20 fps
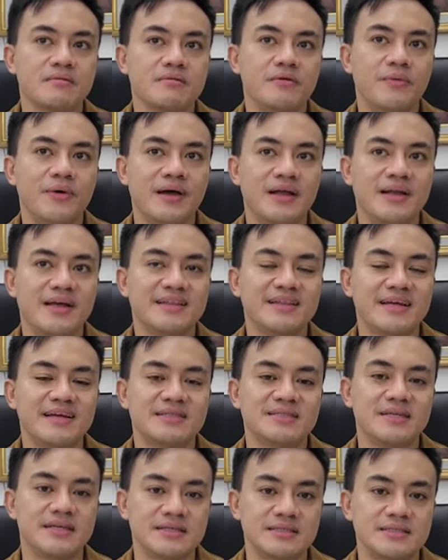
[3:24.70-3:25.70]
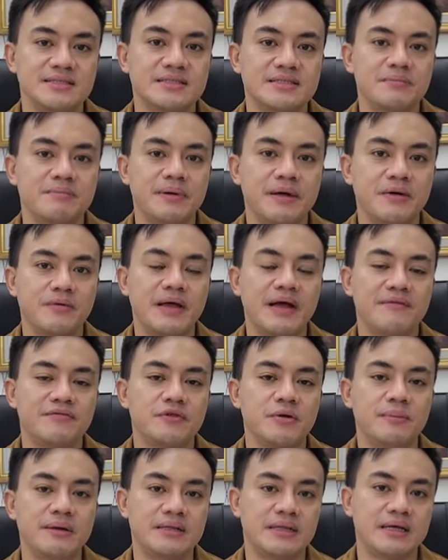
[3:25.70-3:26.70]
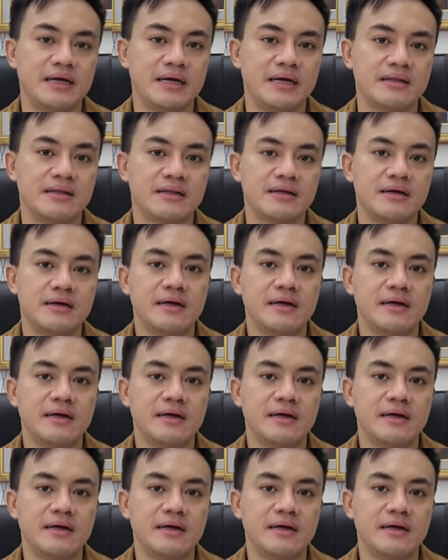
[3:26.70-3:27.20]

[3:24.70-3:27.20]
well, it exists, pero we have to mitigate.